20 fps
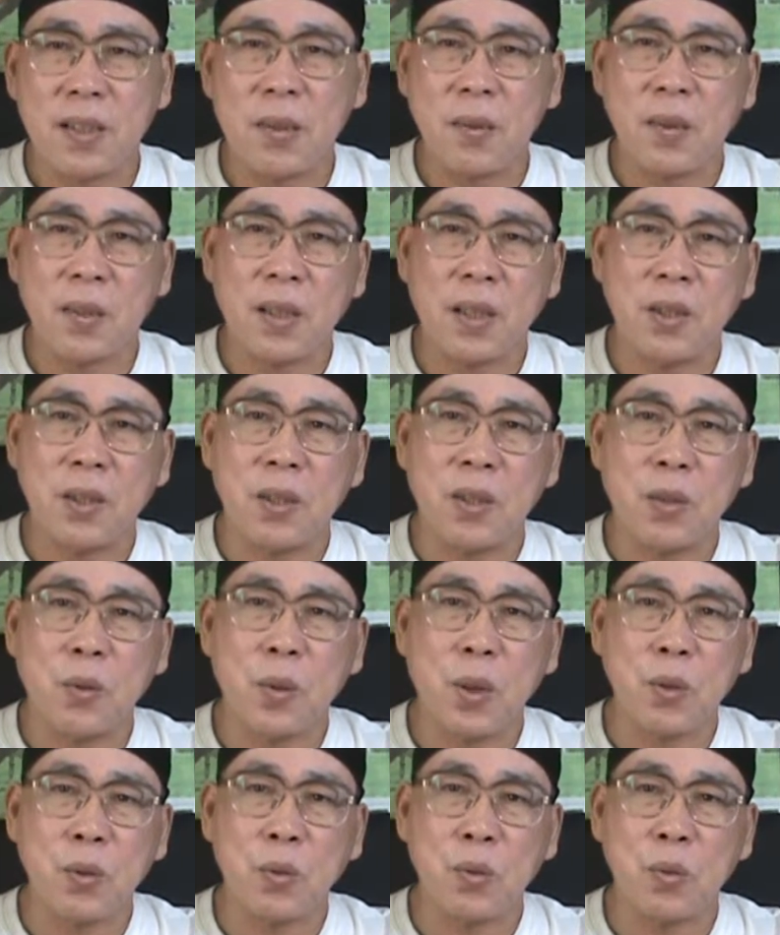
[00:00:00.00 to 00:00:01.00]
因为他
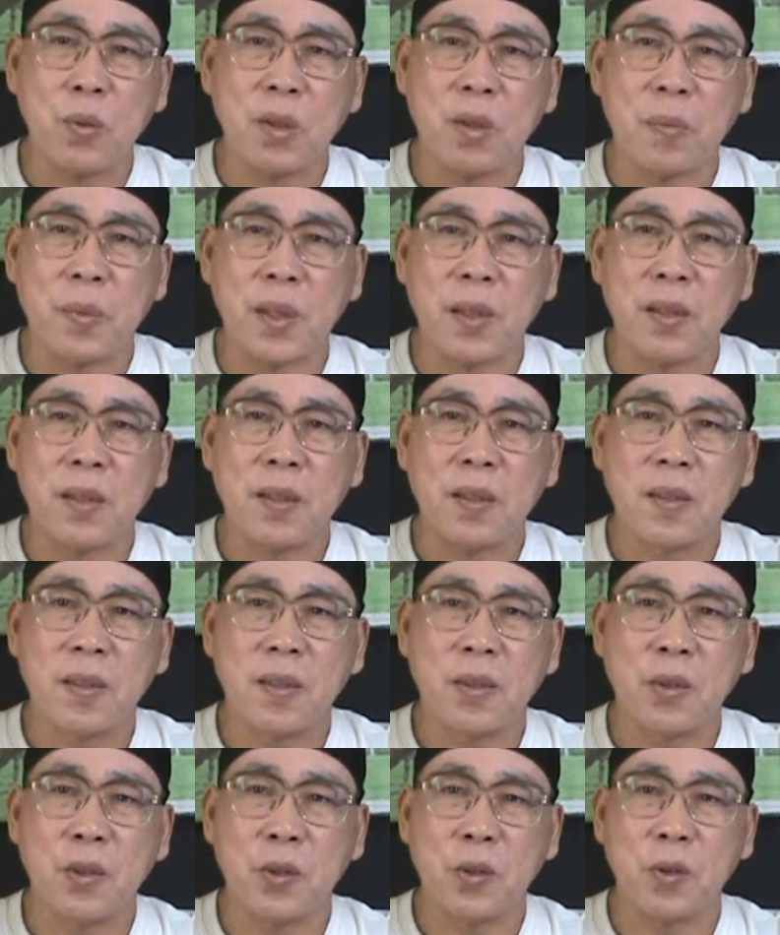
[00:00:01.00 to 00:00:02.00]
荒疏了嘛，
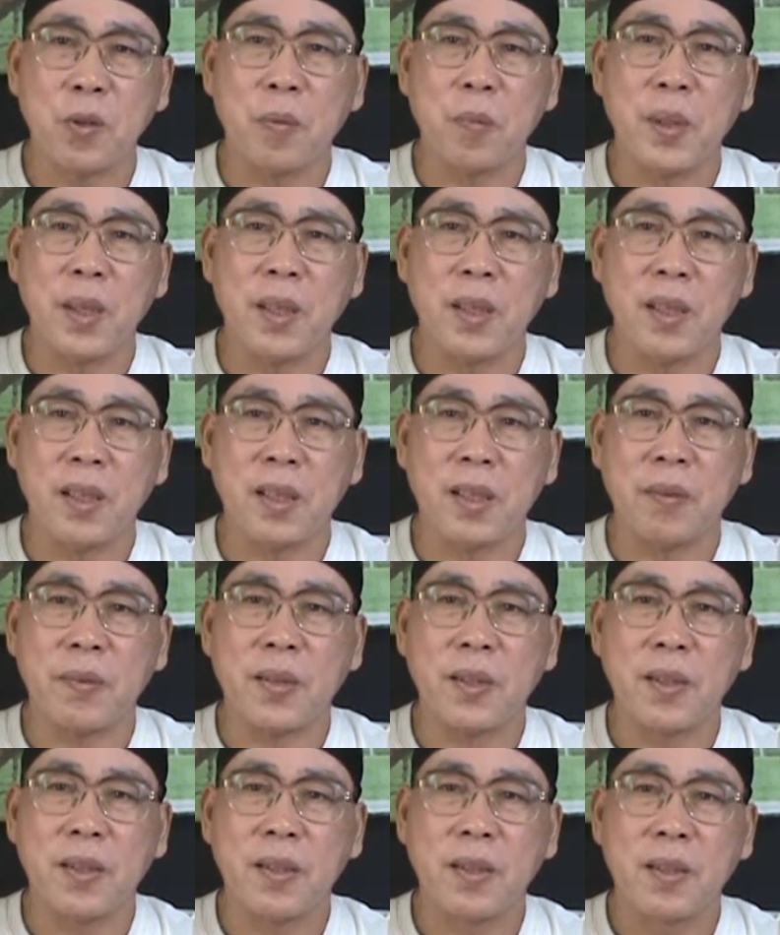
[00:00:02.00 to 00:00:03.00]
久就没练了嘛，
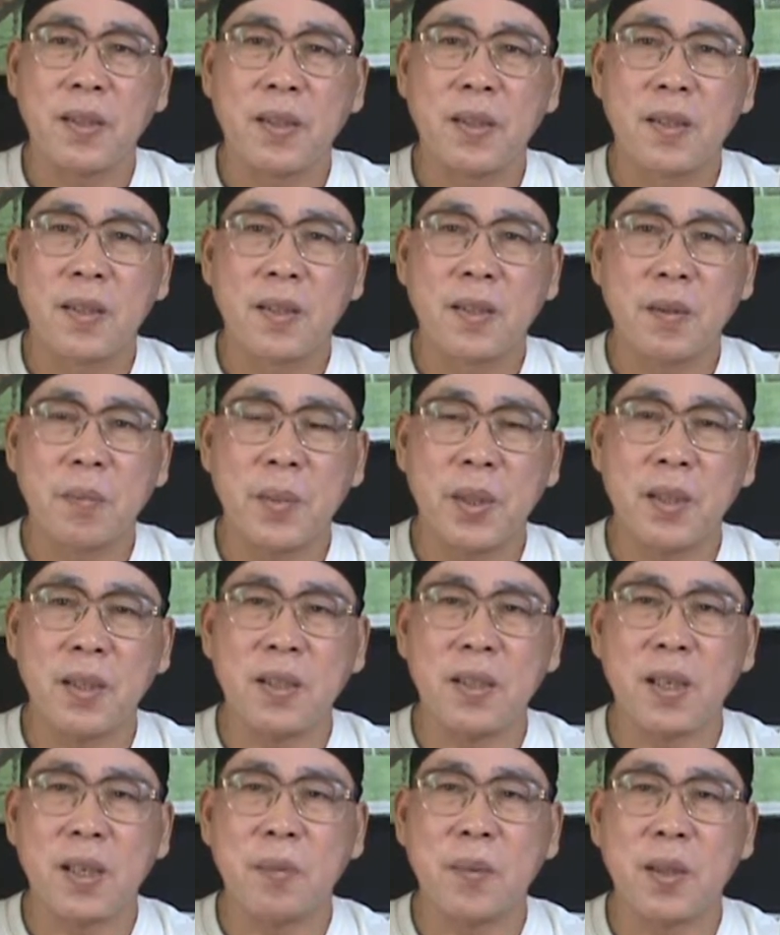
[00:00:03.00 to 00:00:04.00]
每
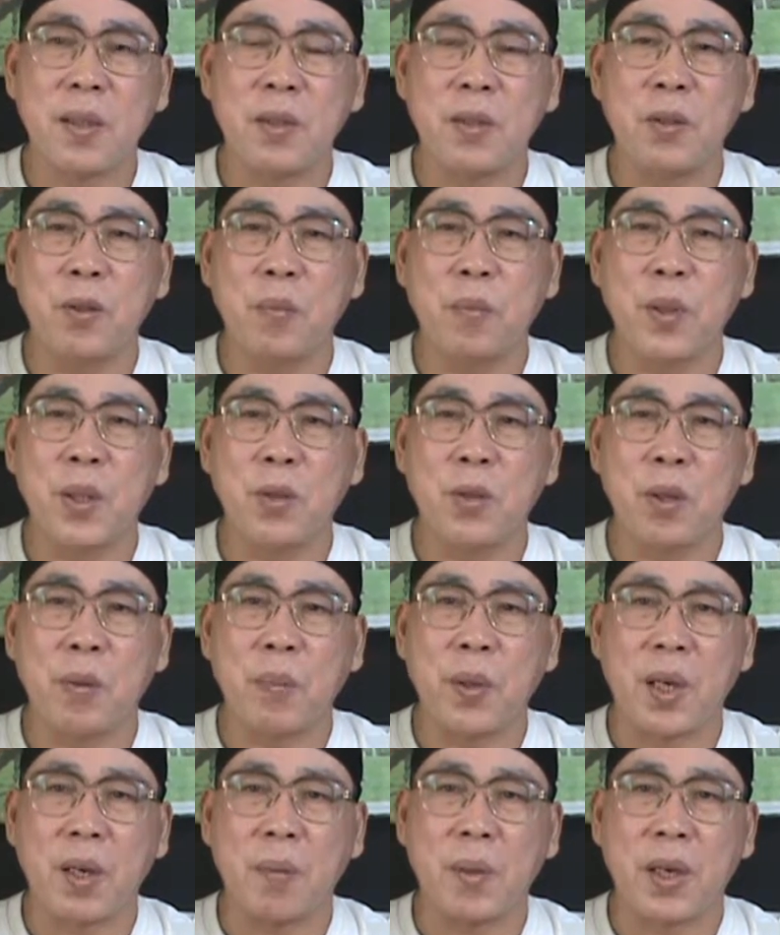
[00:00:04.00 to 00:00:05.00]
天在那边用名嘴
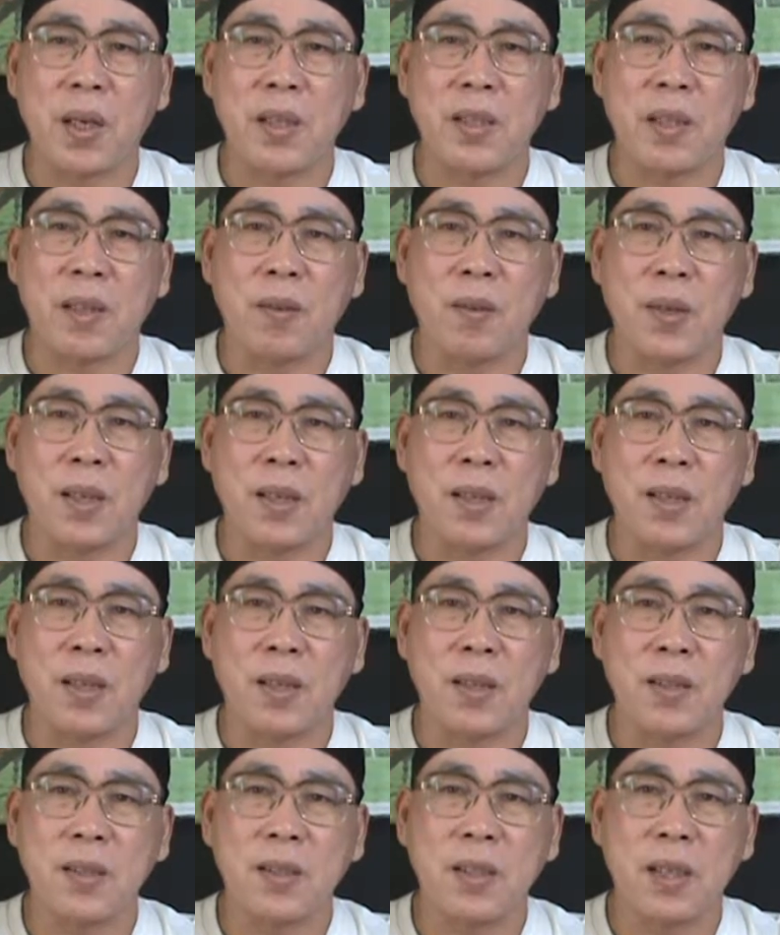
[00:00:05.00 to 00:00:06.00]
巴拉巴拉讲话，然
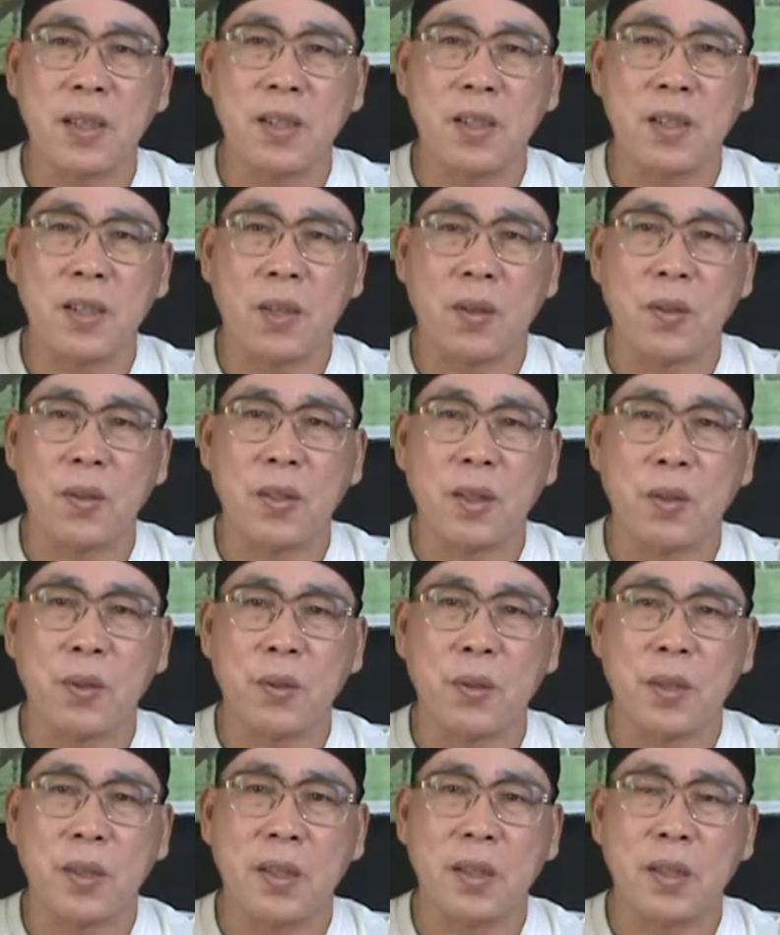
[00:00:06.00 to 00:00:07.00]
后他小的时候
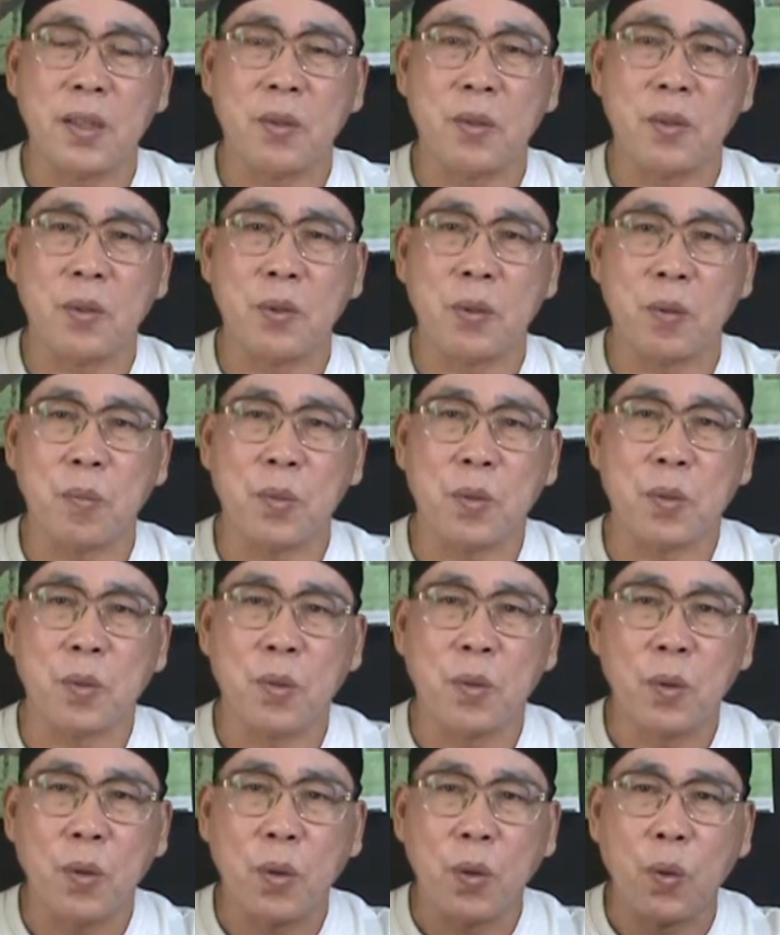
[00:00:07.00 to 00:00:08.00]
学的那些东西全部
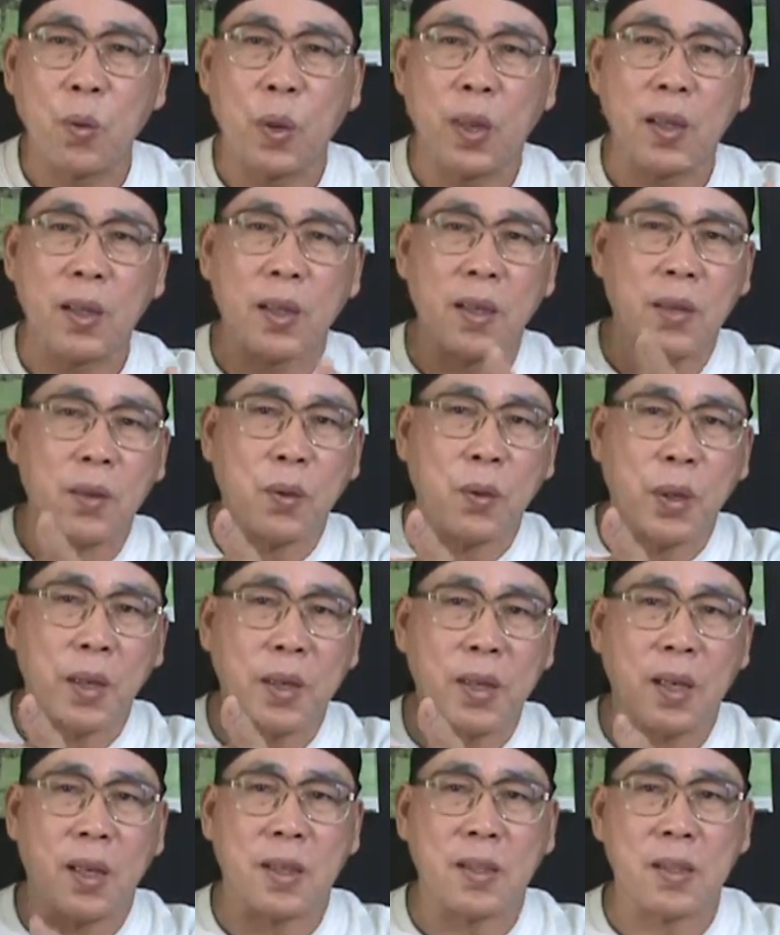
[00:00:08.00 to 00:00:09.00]
还给还
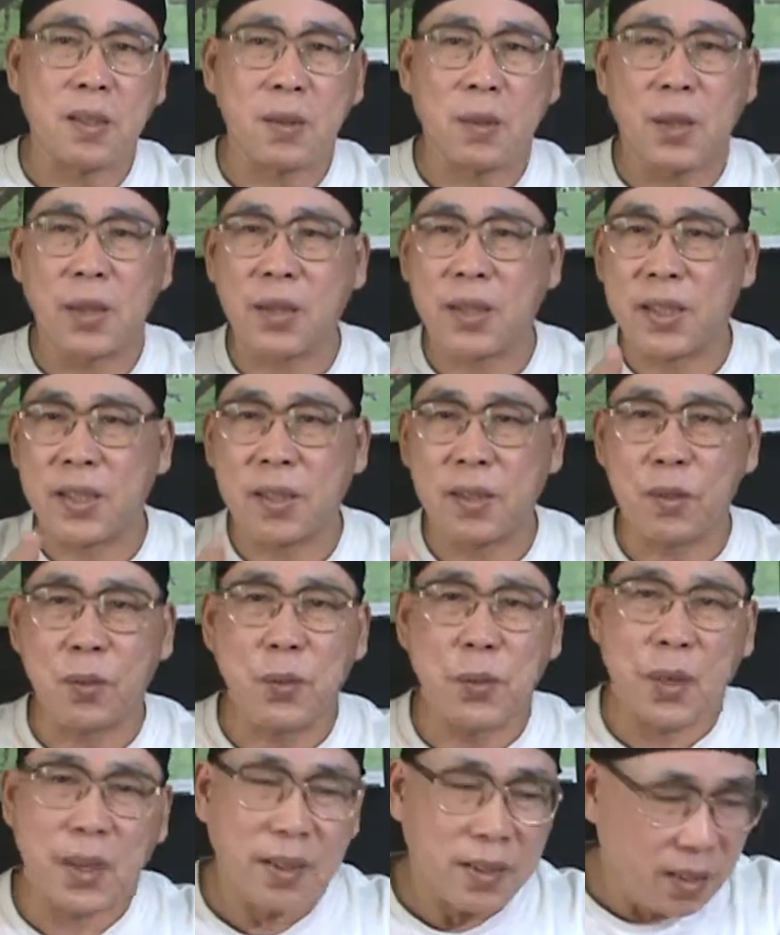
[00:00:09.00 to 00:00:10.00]
给老师还给师
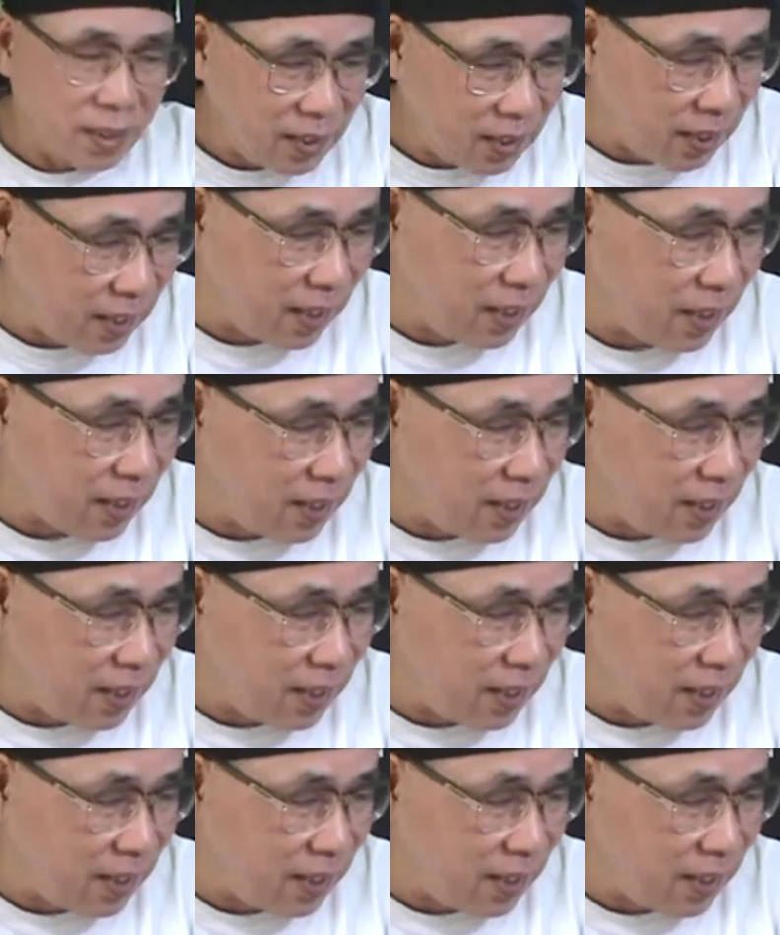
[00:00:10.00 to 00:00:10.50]
傅了啊。